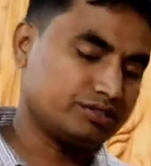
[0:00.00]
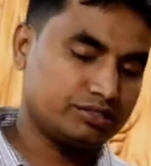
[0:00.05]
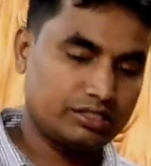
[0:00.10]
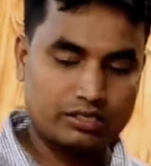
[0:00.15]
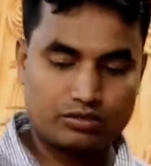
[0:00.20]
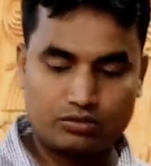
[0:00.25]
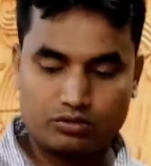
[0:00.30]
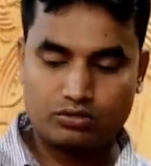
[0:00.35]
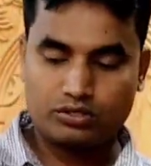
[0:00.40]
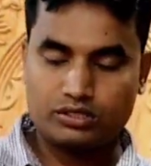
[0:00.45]
যে
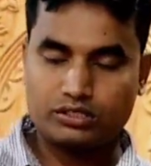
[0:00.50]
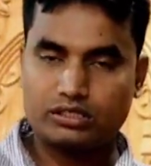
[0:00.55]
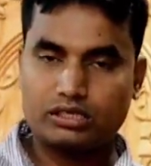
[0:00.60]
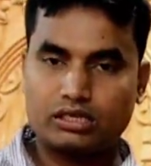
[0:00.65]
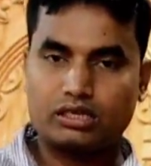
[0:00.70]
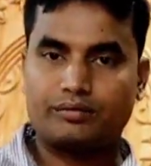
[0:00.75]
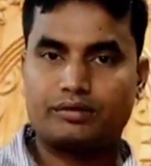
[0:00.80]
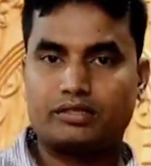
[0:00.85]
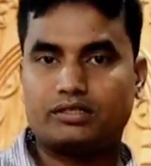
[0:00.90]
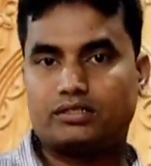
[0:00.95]
কোনো
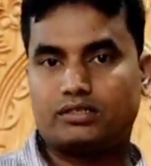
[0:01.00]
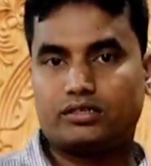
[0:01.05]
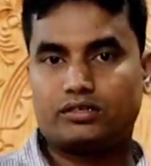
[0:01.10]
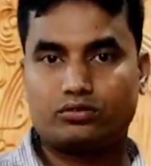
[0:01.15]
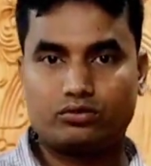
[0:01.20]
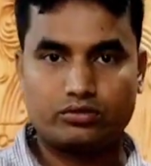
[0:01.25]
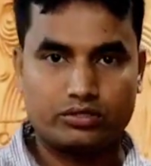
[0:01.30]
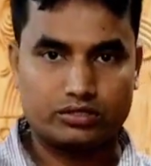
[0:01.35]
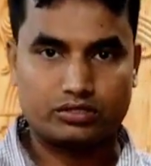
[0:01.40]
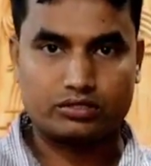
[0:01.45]
ডিজাইন আমাদের থেকে
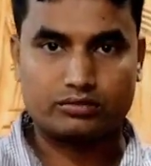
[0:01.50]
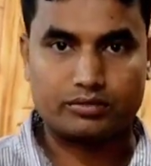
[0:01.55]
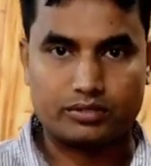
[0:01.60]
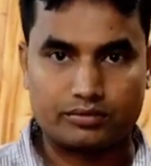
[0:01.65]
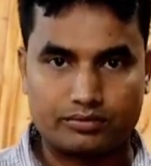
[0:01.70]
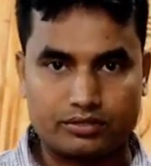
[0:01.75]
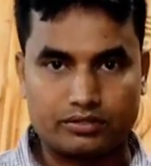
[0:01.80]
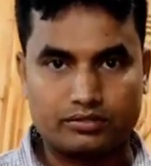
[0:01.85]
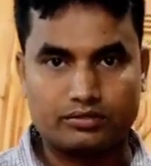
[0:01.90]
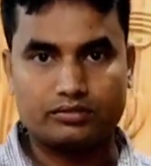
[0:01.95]
করে নিতে
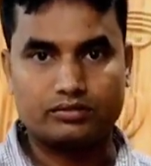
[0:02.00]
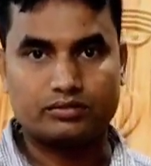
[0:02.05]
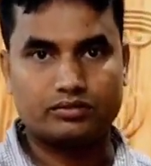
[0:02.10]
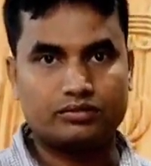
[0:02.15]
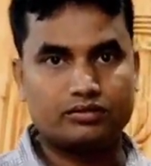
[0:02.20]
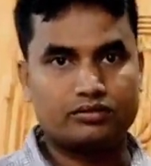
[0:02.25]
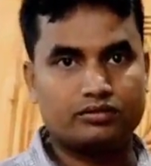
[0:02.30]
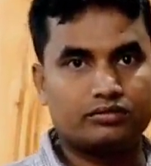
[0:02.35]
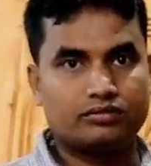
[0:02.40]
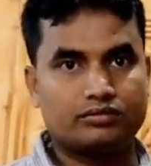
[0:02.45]
পারবে ঠিক আছে
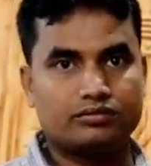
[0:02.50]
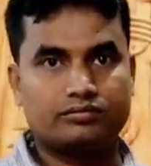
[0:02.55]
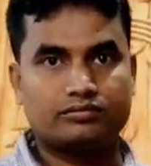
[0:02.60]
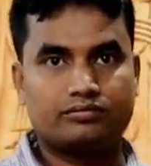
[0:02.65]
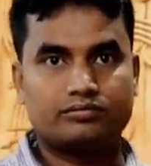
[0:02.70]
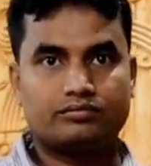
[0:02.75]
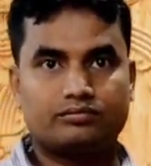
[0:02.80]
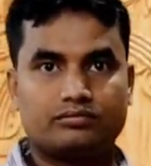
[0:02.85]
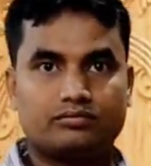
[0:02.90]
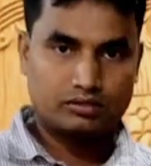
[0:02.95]
তো ভিডিওটা
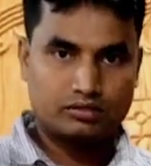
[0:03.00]
আমরা